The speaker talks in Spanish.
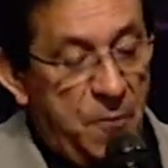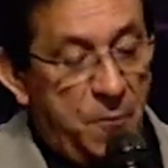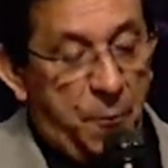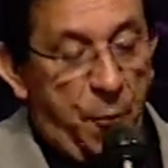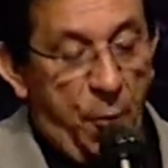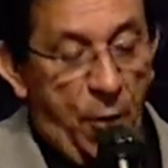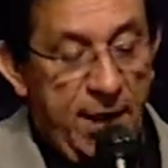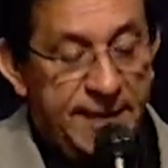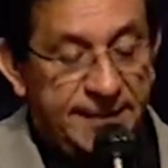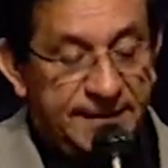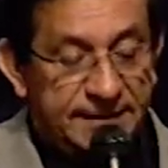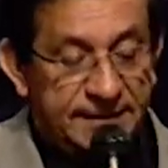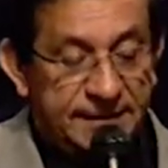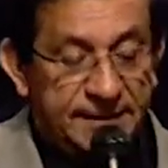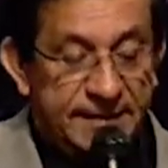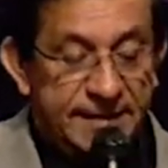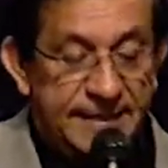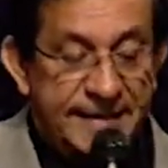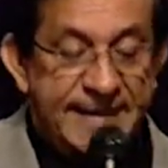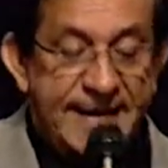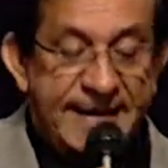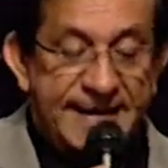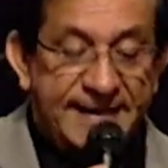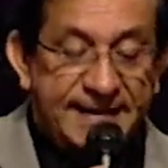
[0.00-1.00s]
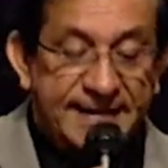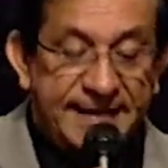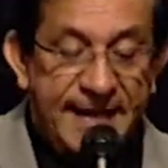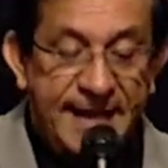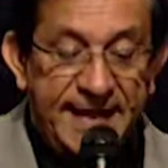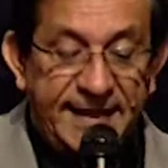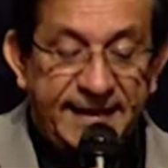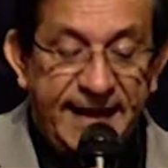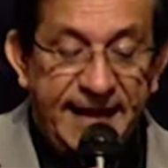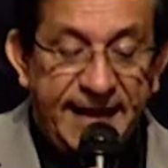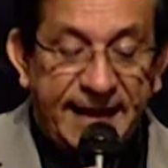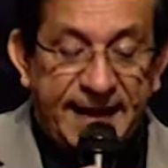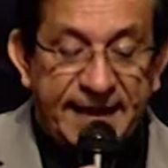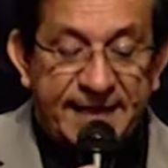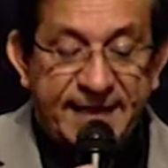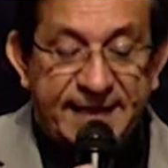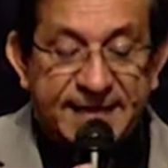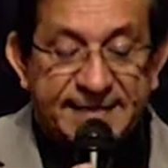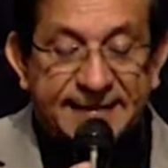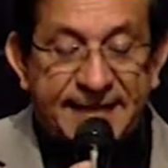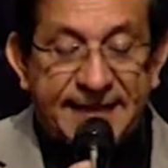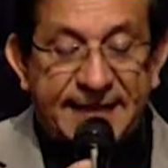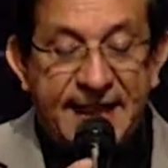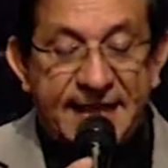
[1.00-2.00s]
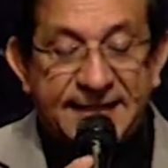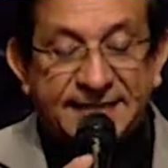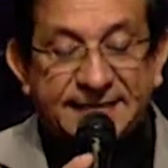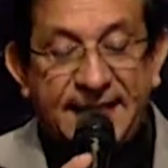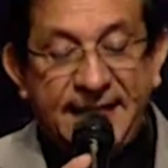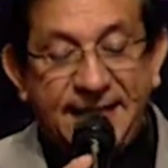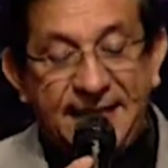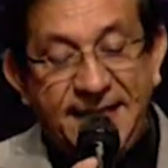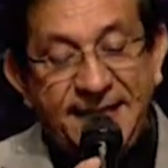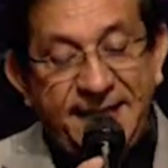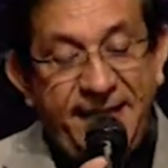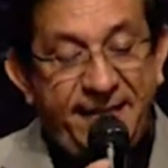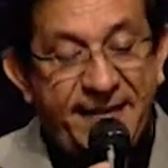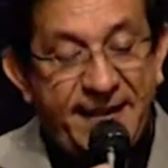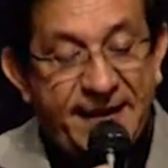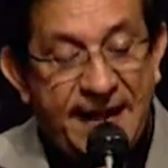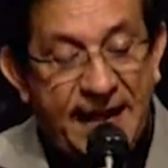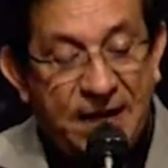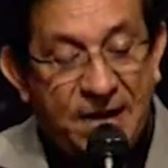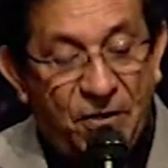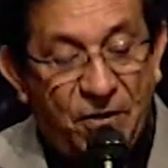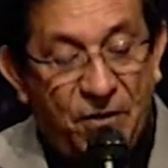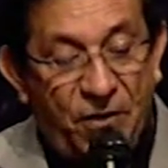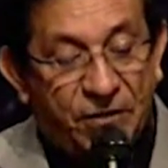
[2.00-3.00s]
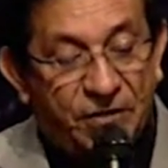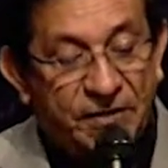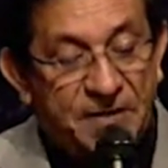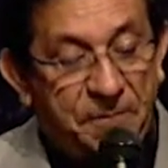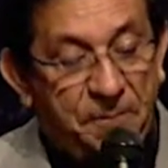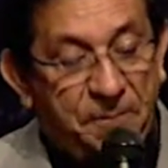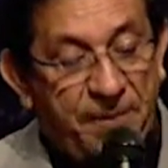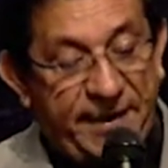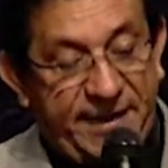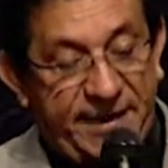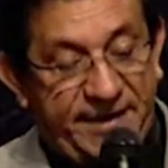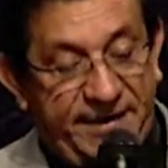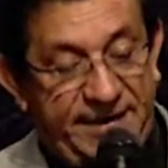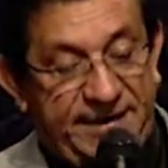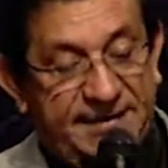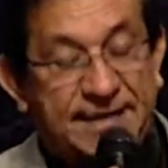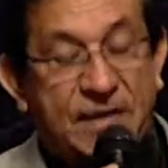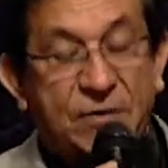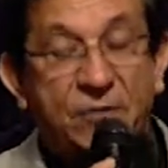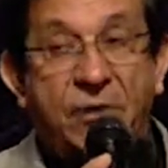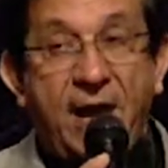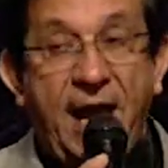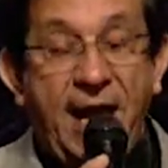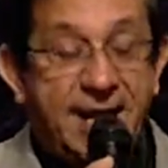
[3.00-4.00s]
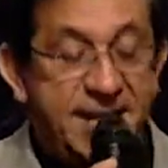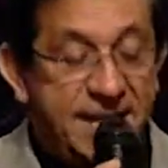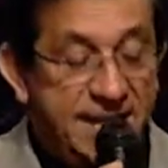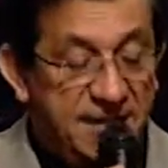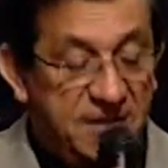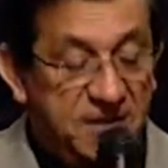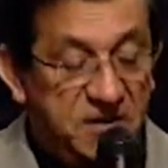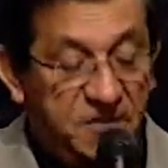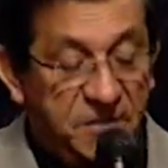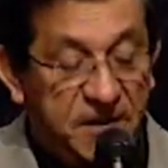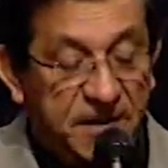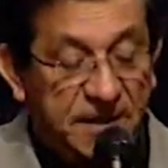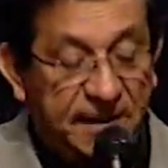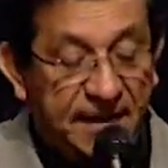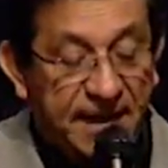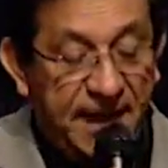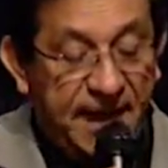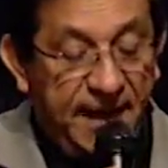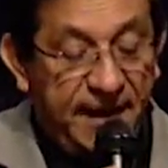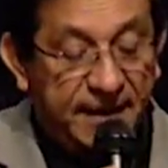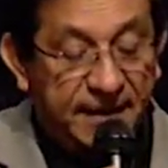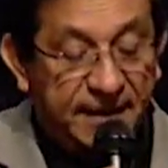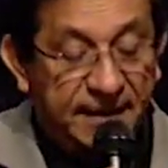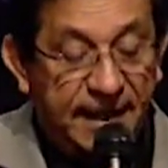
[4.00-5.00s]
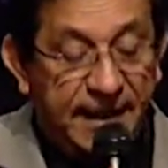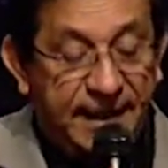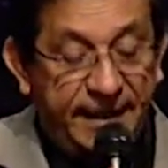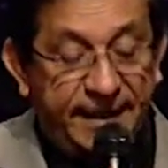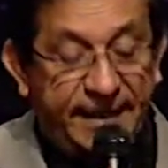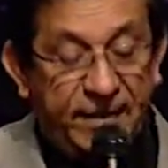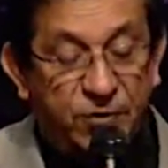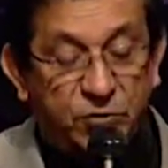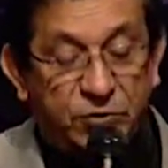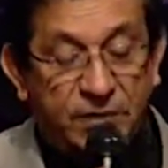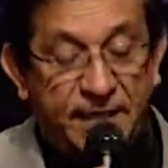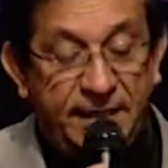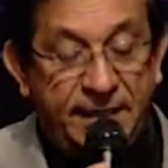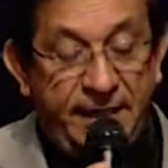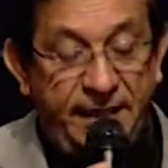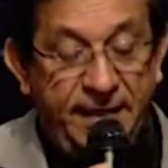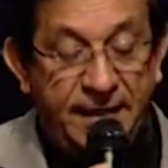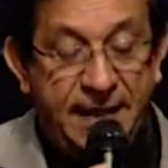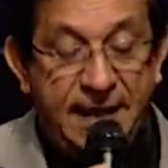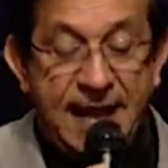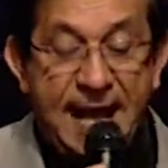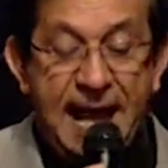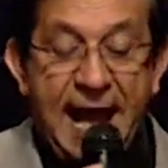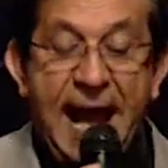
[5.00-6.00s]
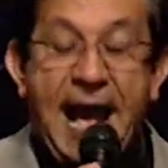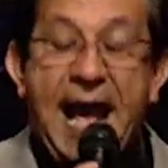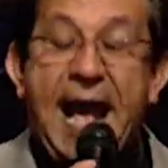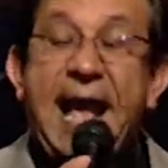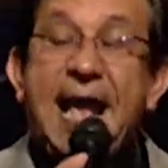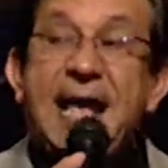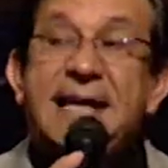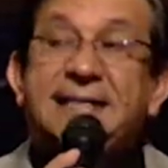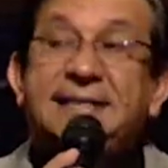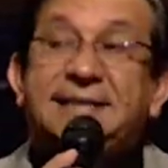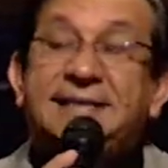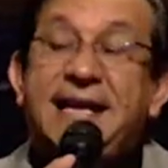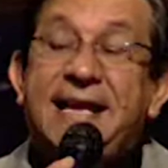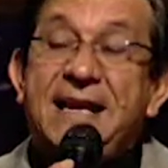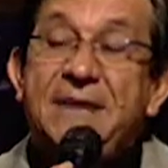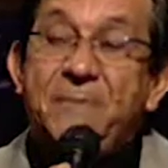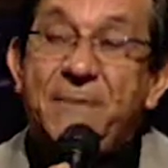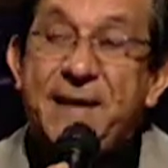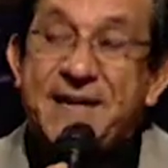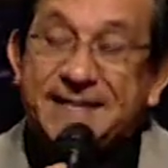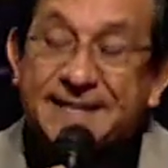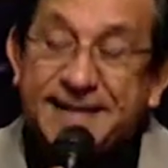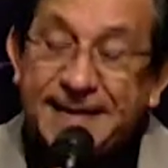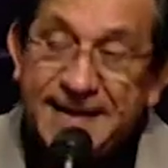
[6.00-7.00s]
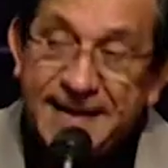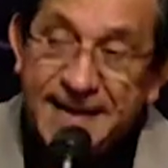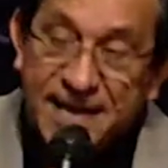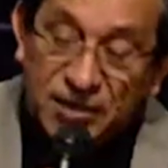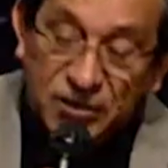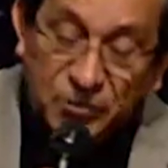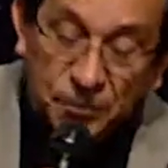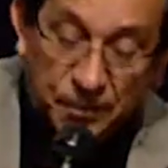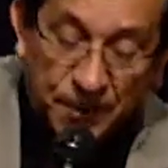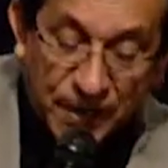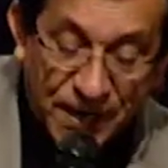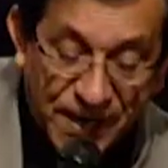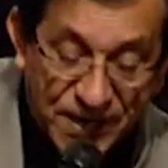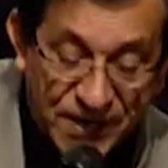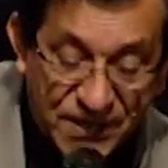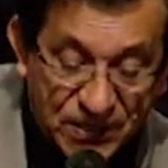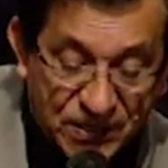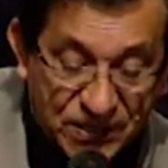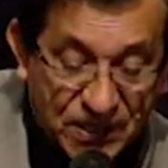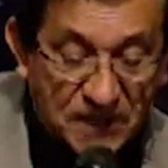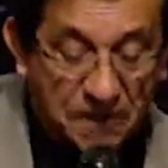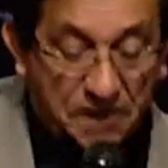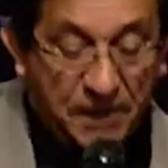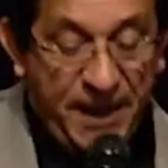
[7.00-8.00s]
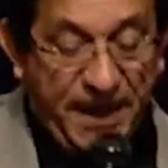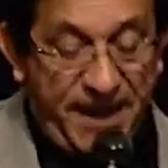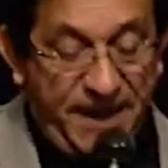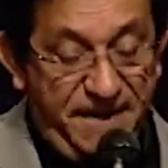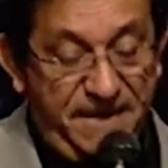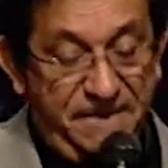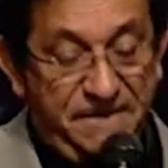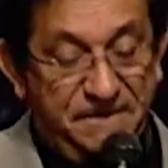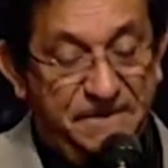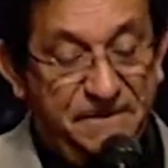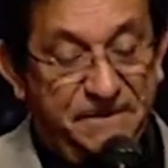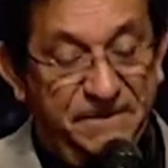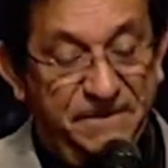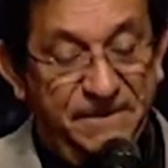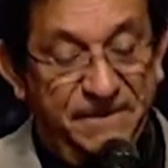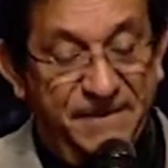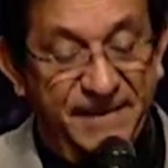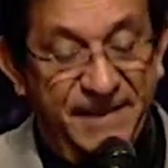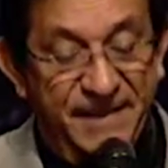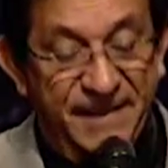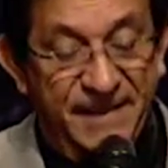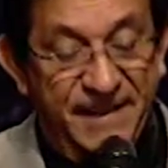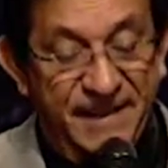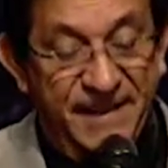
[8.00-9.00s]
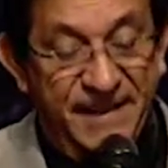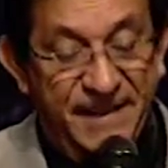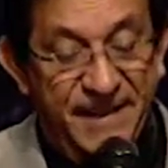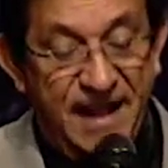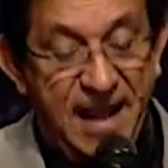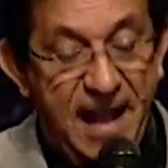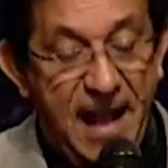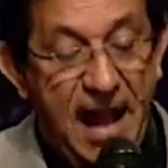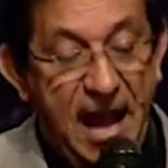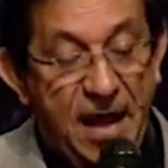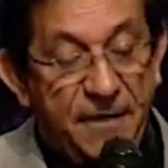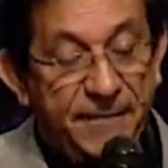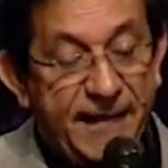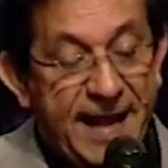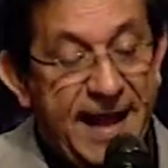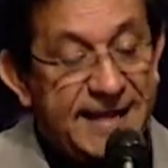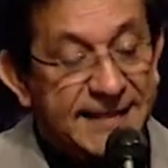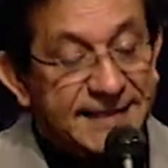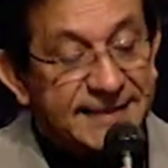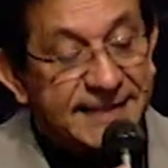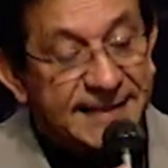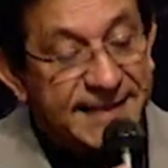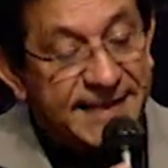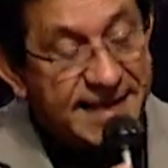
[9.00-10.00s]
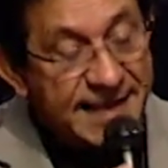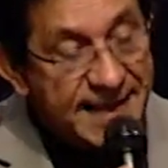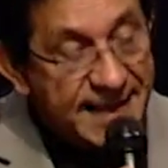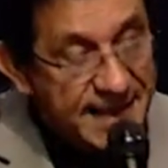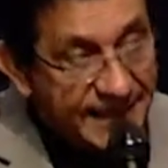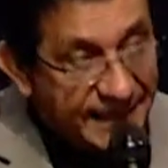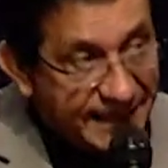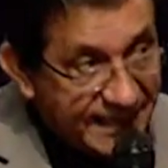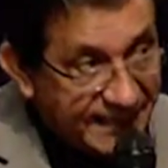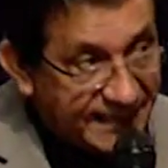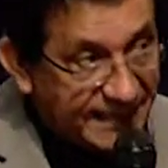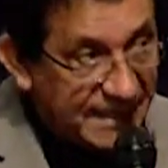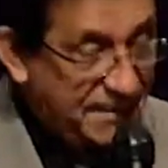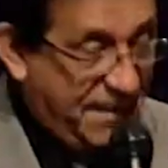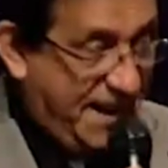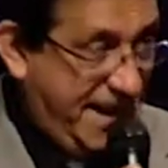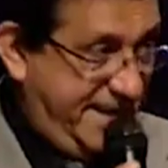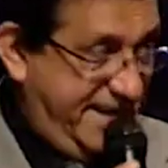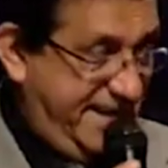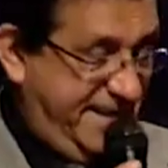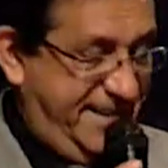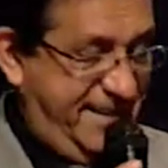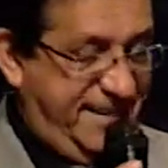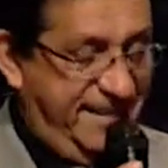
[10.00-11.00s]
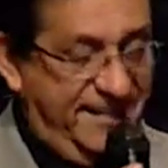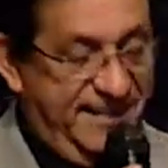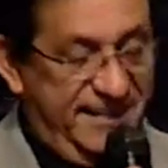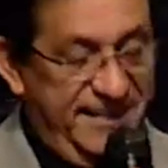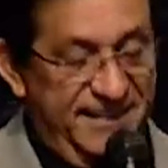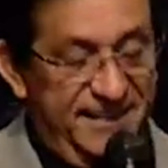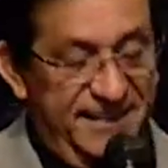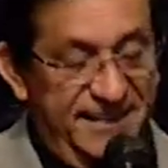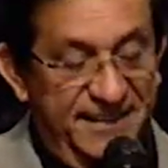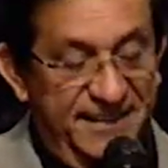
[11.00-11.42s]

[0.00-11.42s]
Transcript: Pues, y entiende que desde la salida de la orden para restaurar y edificar a Jerusalén hasta el Mesías príncipe, habrá siete semanas.